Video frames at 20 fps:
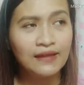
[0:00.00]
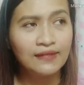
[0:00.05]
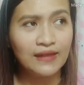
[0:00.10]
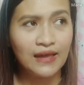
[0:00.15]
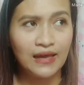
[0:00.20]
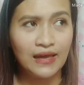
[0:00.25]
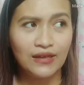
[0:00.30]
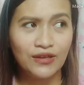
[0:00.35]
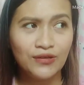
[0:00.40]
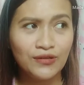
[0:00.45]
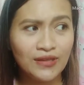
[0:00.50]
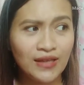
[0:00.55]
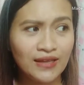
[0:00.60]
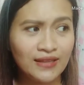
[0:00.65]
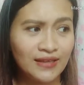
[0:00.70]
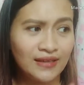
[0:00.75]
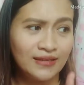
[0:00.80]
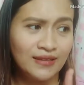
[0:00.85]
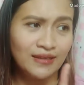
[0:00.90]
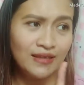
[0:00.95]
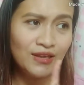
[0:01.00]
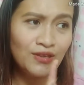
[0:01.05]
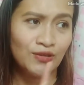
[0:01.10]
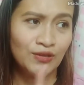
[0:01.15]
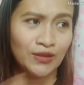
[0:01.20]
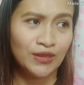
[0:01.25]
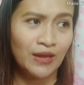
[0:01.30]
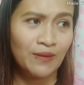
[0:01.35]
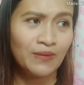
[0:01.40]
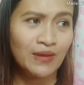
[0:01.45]
Na, yun nga, dadating
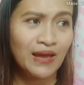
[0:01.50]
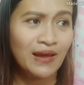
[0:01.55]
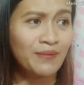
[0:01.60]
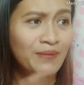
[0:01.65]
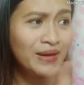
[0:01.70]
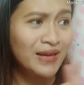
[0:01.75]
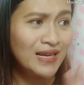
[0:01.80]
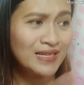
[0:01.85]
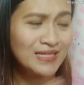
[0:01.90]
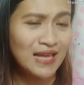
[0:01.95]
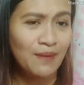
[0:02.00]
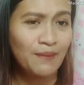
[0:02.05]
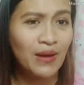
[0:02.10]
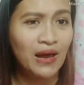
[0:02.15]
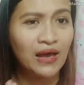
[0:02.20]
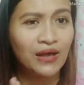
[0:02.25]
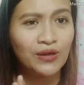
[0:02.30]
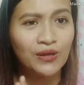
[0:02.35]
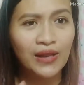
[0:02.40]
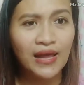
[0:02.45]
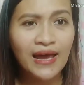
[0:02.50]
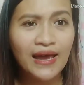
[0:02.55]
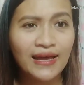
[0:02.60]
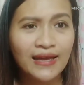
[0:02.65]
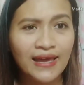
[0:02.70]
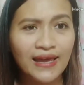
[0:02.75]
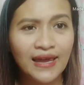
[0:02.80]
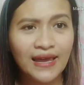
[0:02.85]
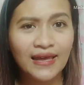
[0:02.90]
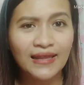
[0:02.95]
yung time na magkasama kayo
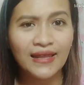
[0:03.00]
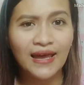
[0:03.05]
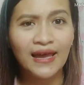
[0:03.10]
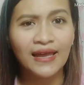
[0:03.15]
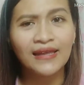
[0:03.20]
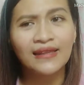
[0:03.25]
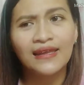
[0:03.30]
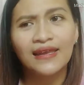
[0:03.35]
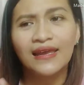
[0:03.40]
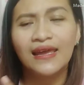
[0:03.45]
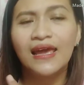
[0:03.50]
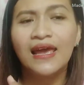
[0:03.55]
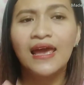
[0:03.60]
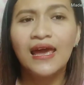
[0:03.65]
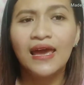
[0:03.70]
lagi, na hindi